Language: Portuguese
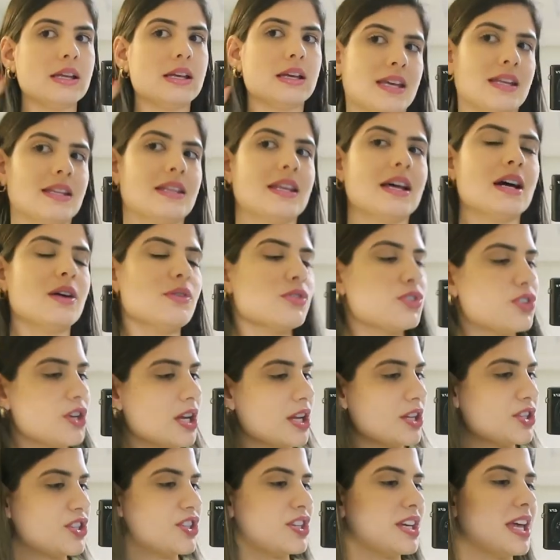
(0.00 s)
Então,
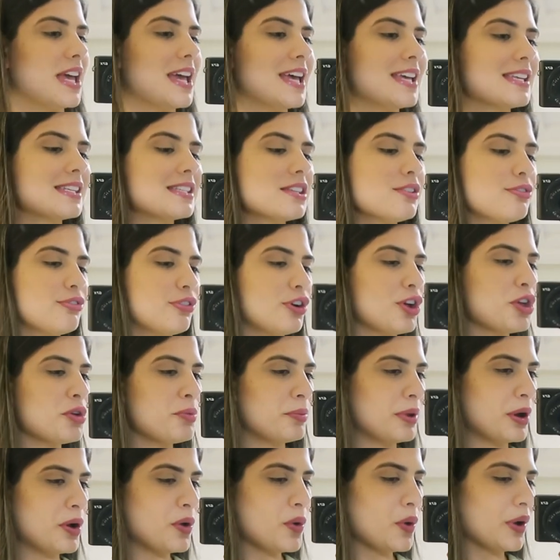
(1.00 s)
gente, esse foi o
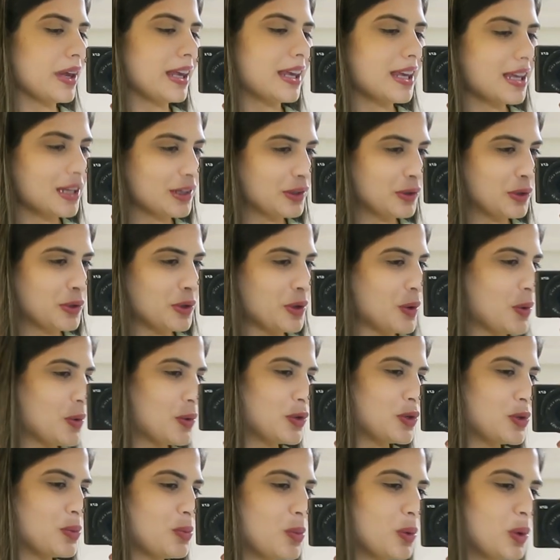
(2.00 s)
meu quinto e
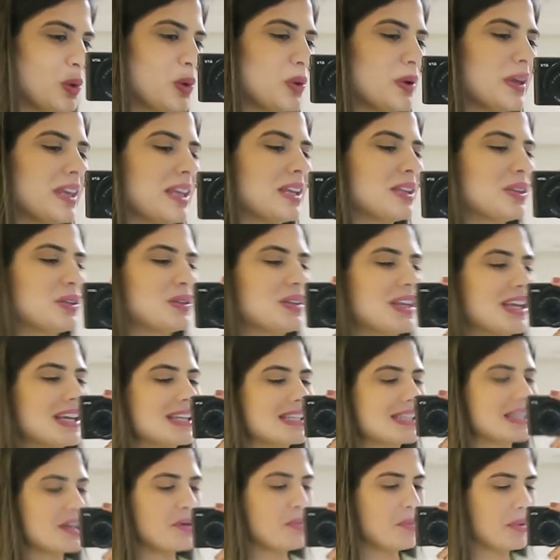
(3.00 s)
último lookito da
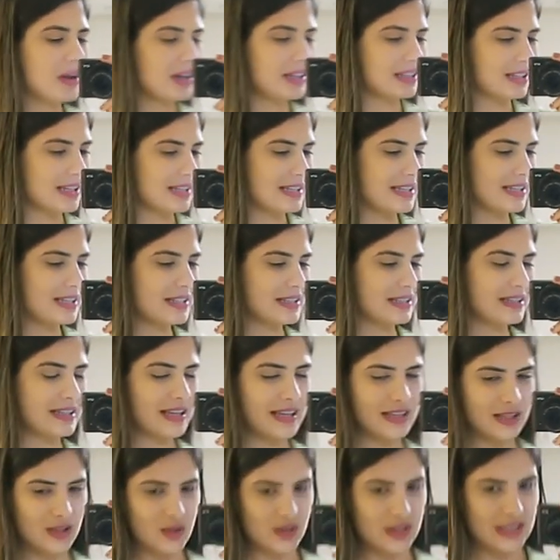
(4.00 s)
semana.
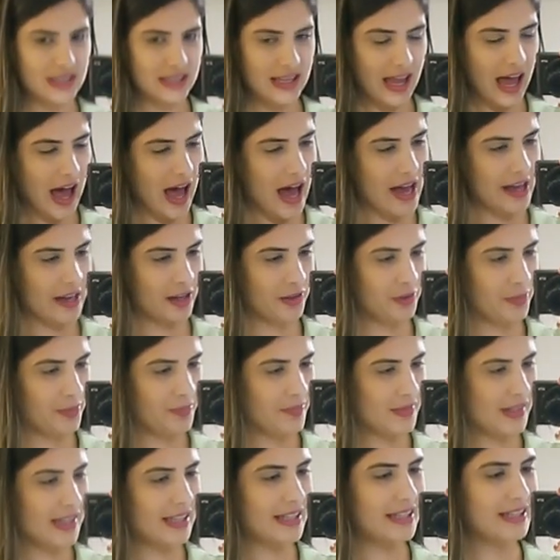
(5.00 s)
Vocês gostaram?
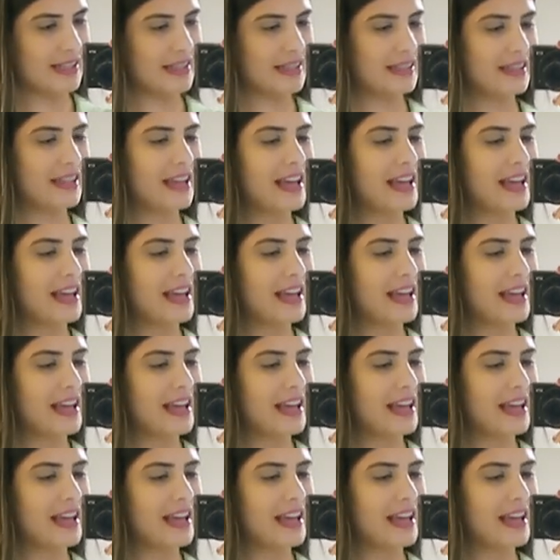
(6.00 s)
Cês...